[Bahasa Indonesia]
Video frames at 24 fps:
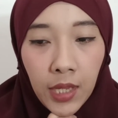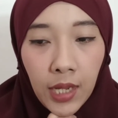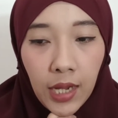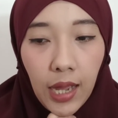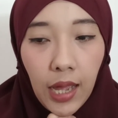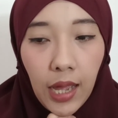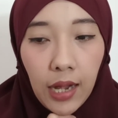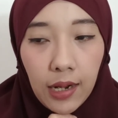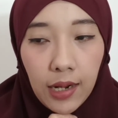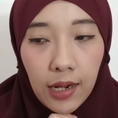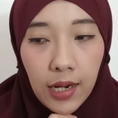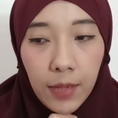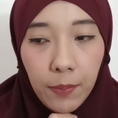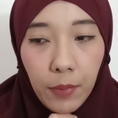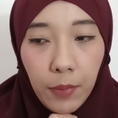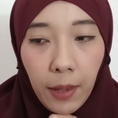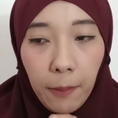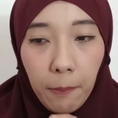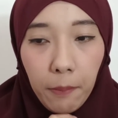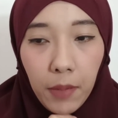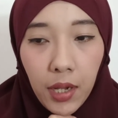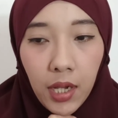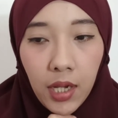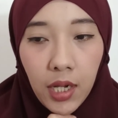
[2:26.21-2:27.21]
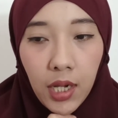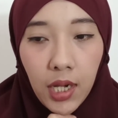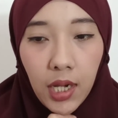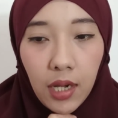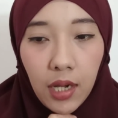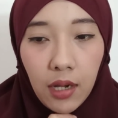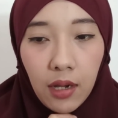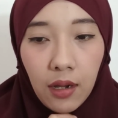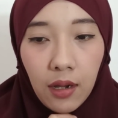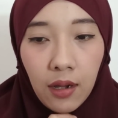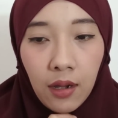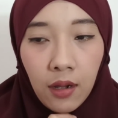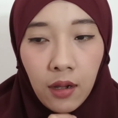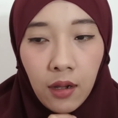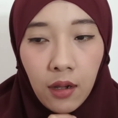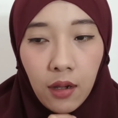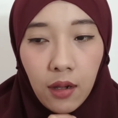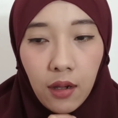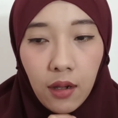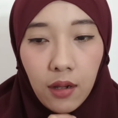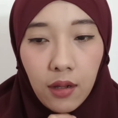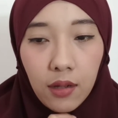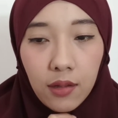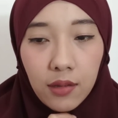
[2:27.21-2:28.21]
karena memang
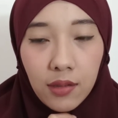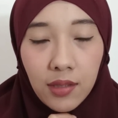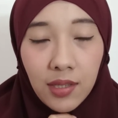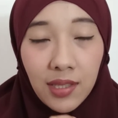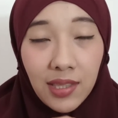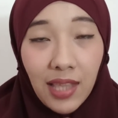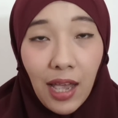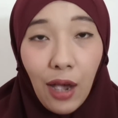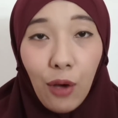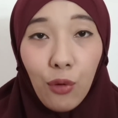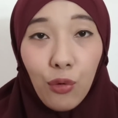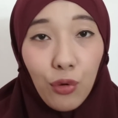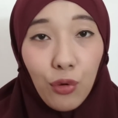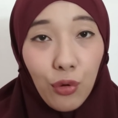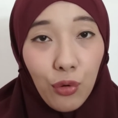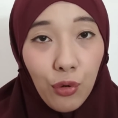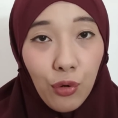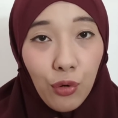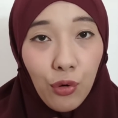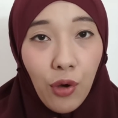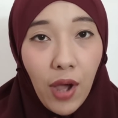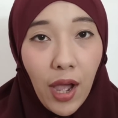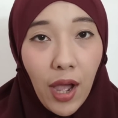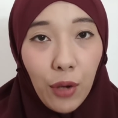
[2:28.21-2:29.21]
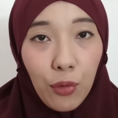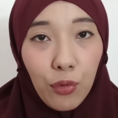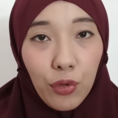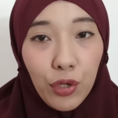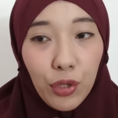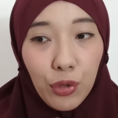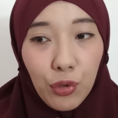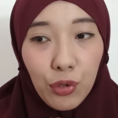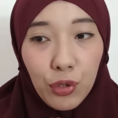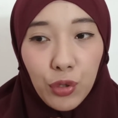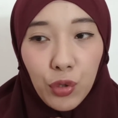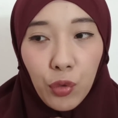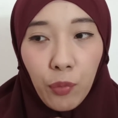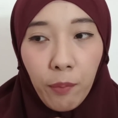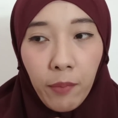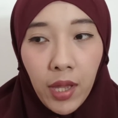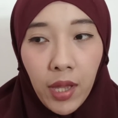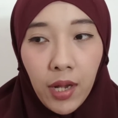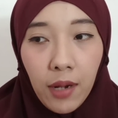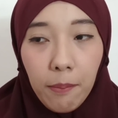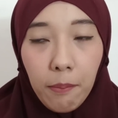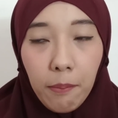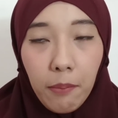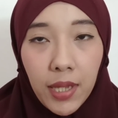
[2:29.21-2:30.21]
uh, setauku aku itu
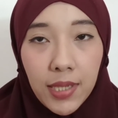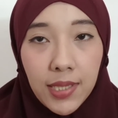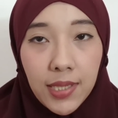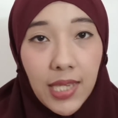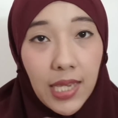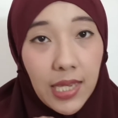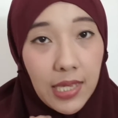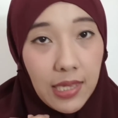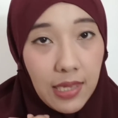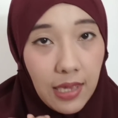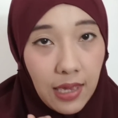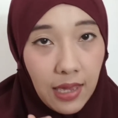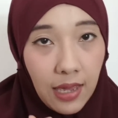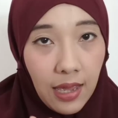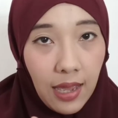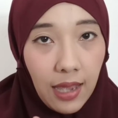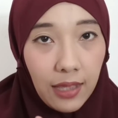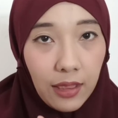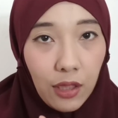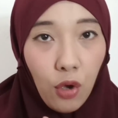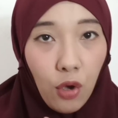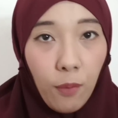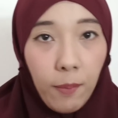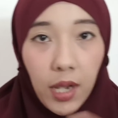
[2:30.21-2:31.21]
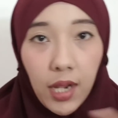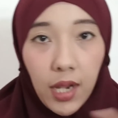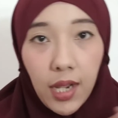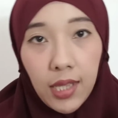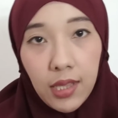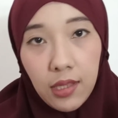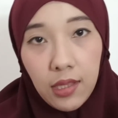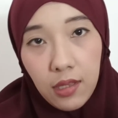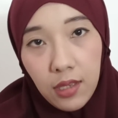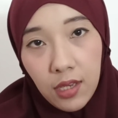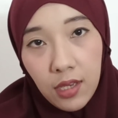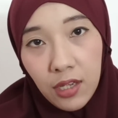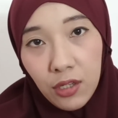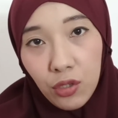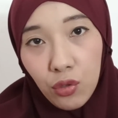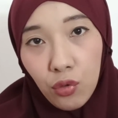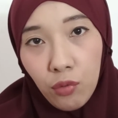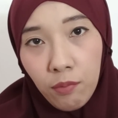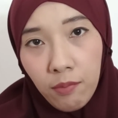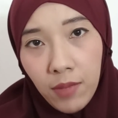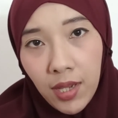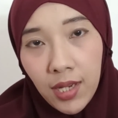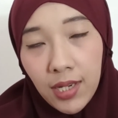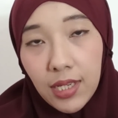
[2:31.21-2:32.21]
cuman basicnya atau bakatnya
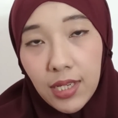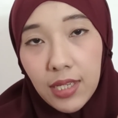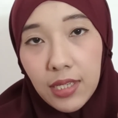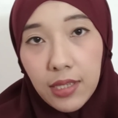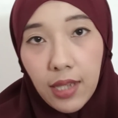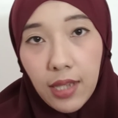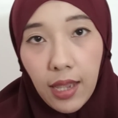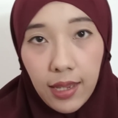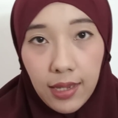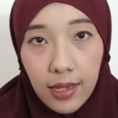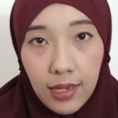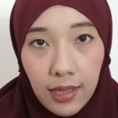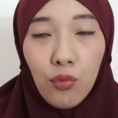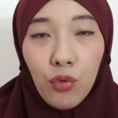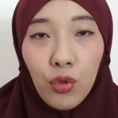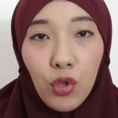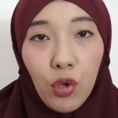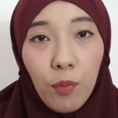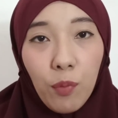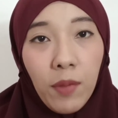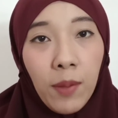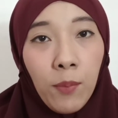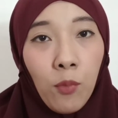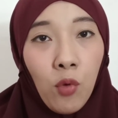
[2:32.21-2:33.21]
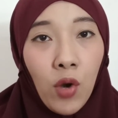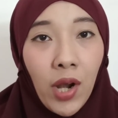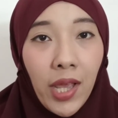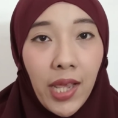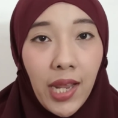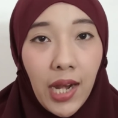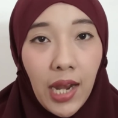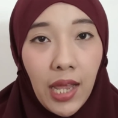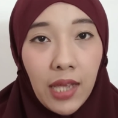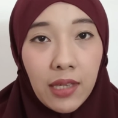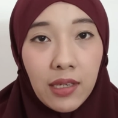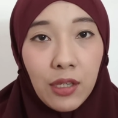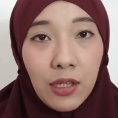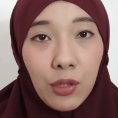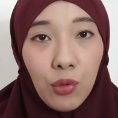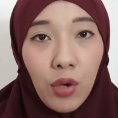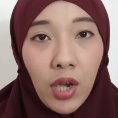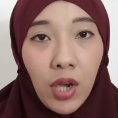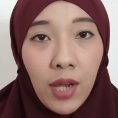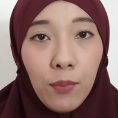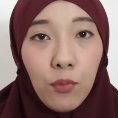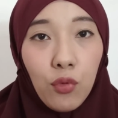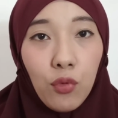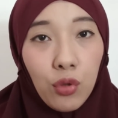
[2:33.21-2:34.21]
cuman dijahit untuk memulai lagi itu
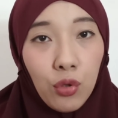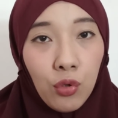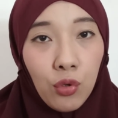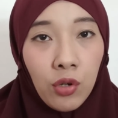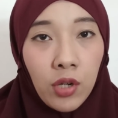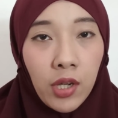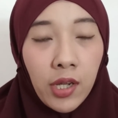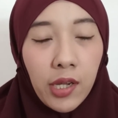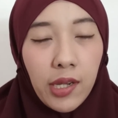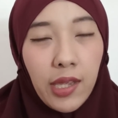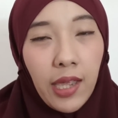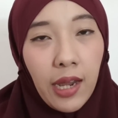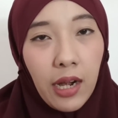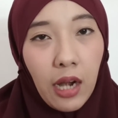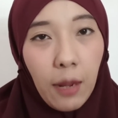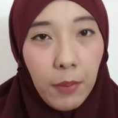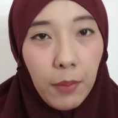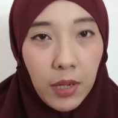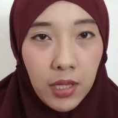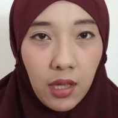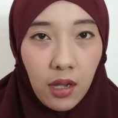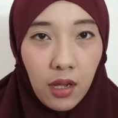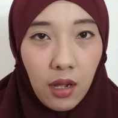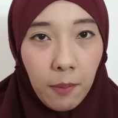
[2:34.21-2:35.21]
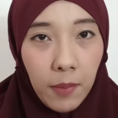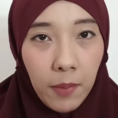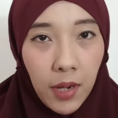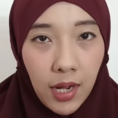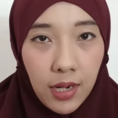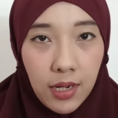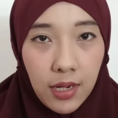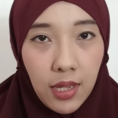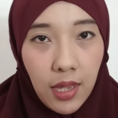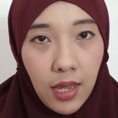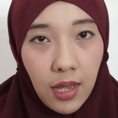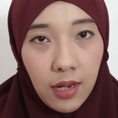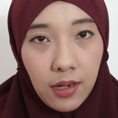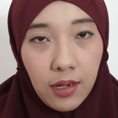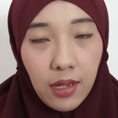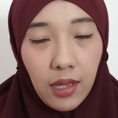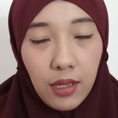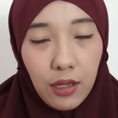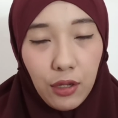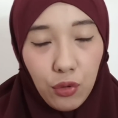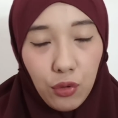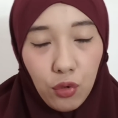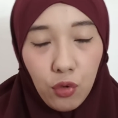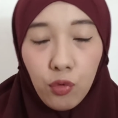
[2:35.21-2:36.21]
kan butuh yang namanya keberanian
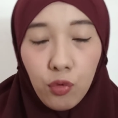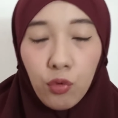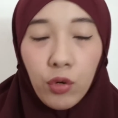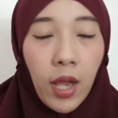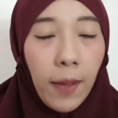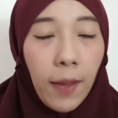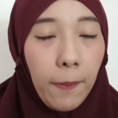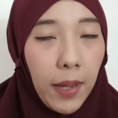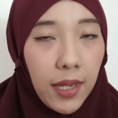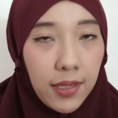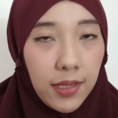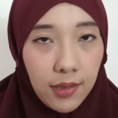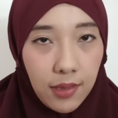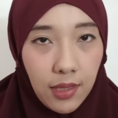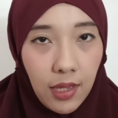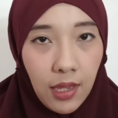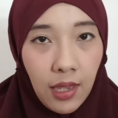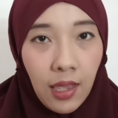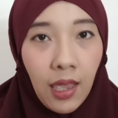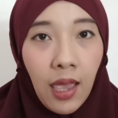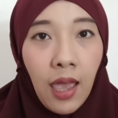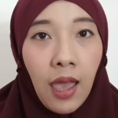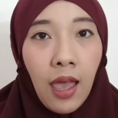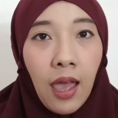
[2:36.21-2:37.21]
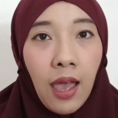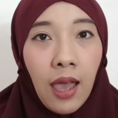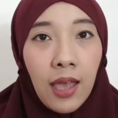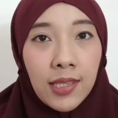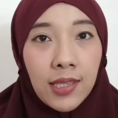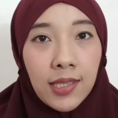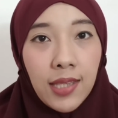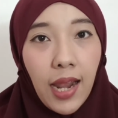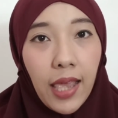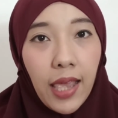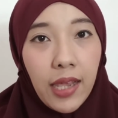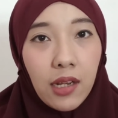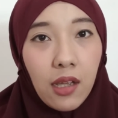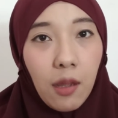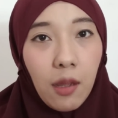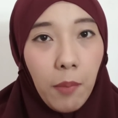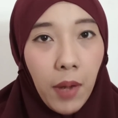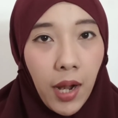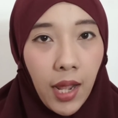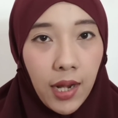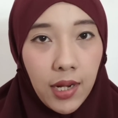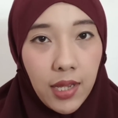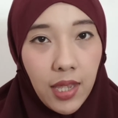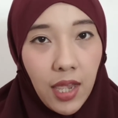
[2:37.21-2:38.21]
kayak gitu udah pasti selain
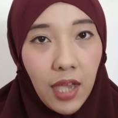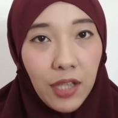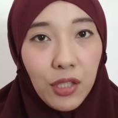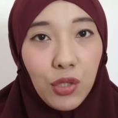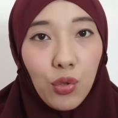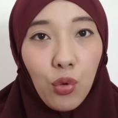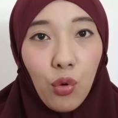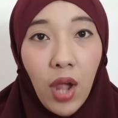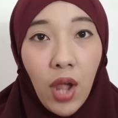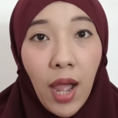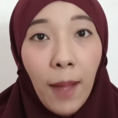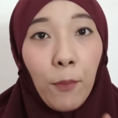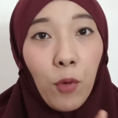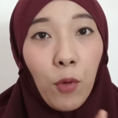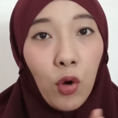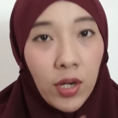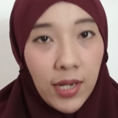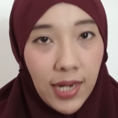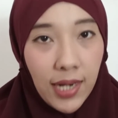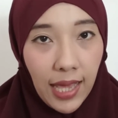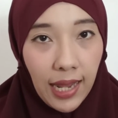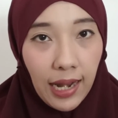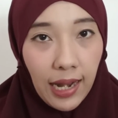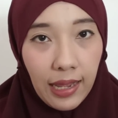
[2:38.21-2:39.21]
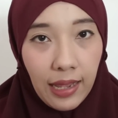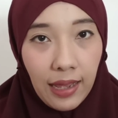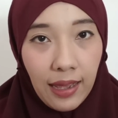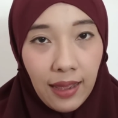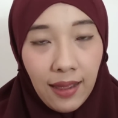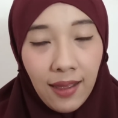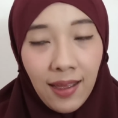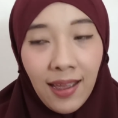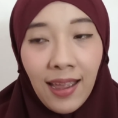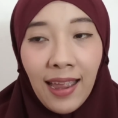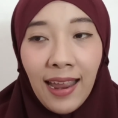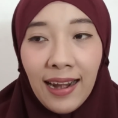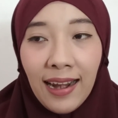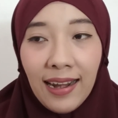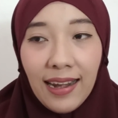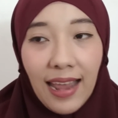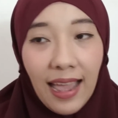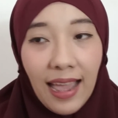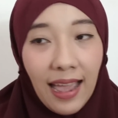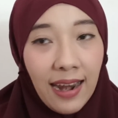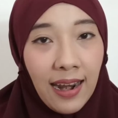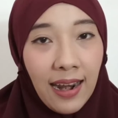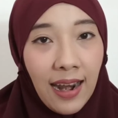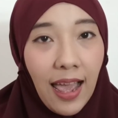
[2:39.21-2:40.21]
keberanian juga modal ya
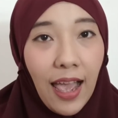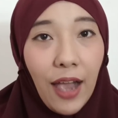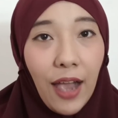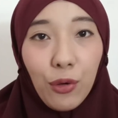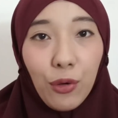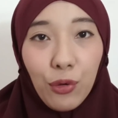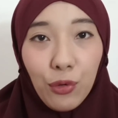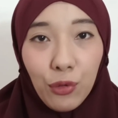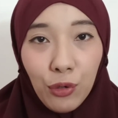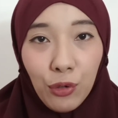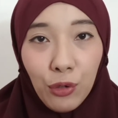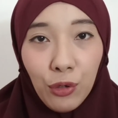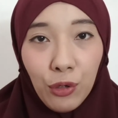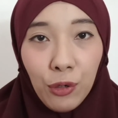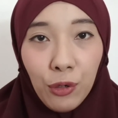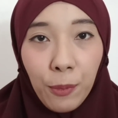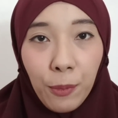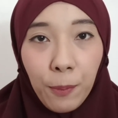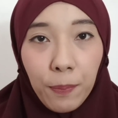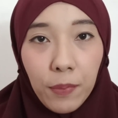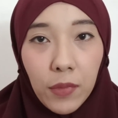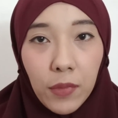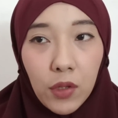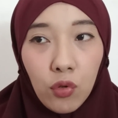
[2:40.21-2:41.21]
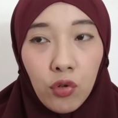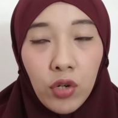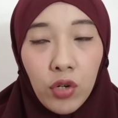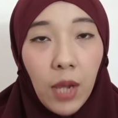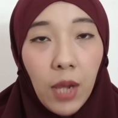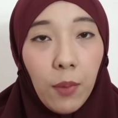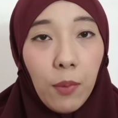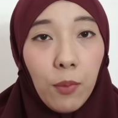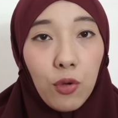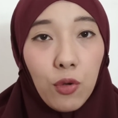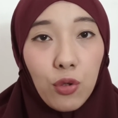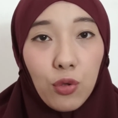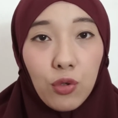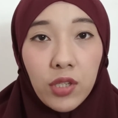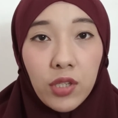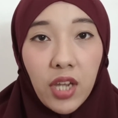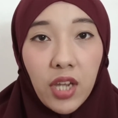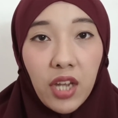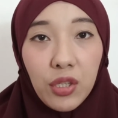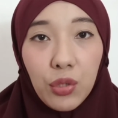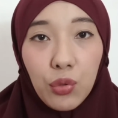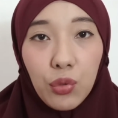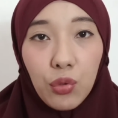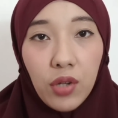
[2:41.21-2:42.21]
dan aku udah
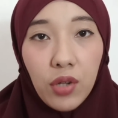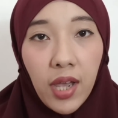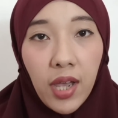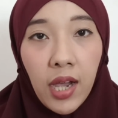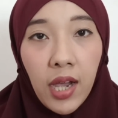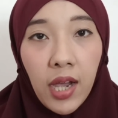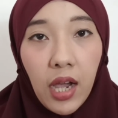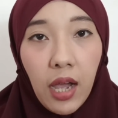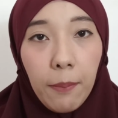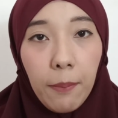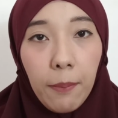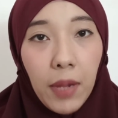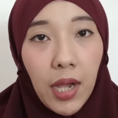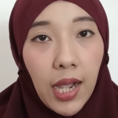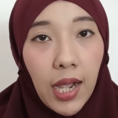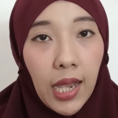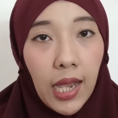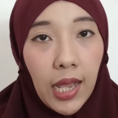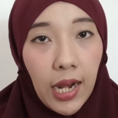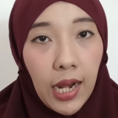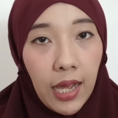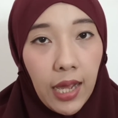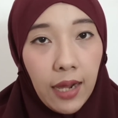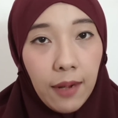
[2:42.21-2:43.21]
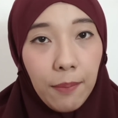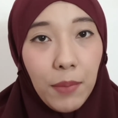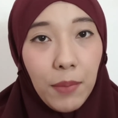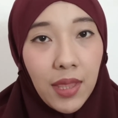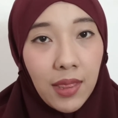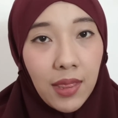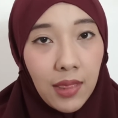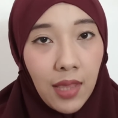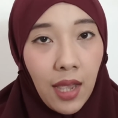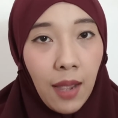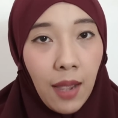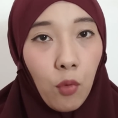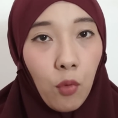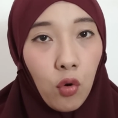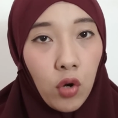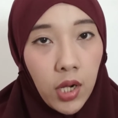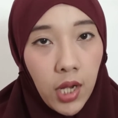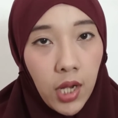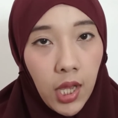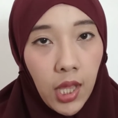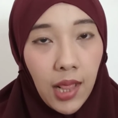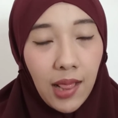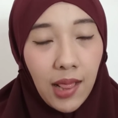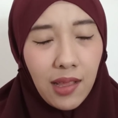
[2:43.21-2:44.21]
memutuskan juga nggak bakalan minta
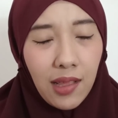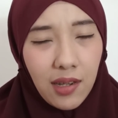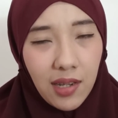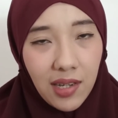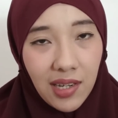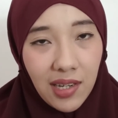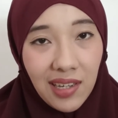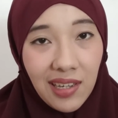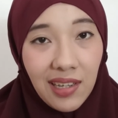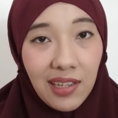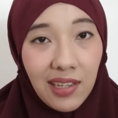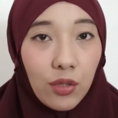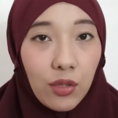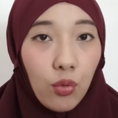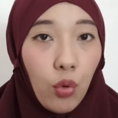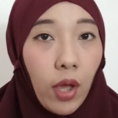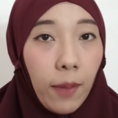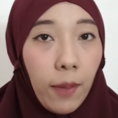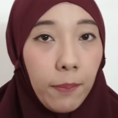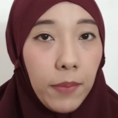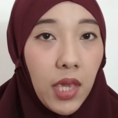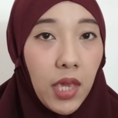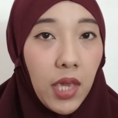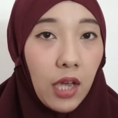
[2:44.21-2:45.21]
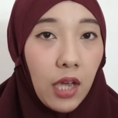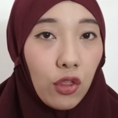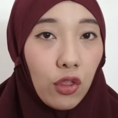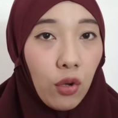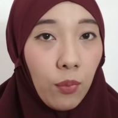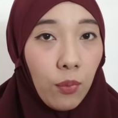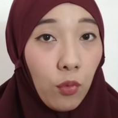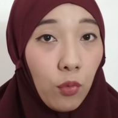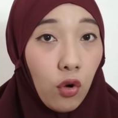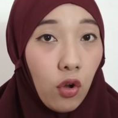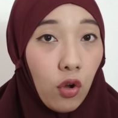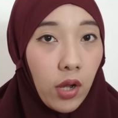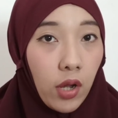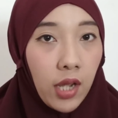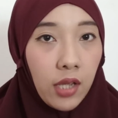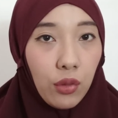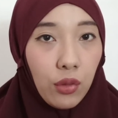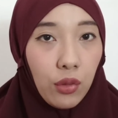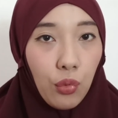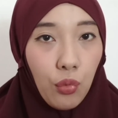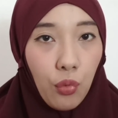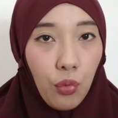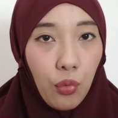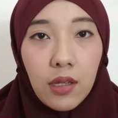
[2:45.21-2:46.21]
modal ke suami ataupun
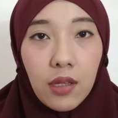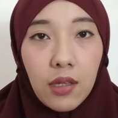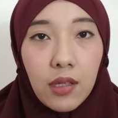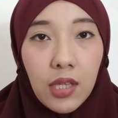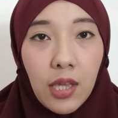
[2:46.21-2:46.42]
orang tua.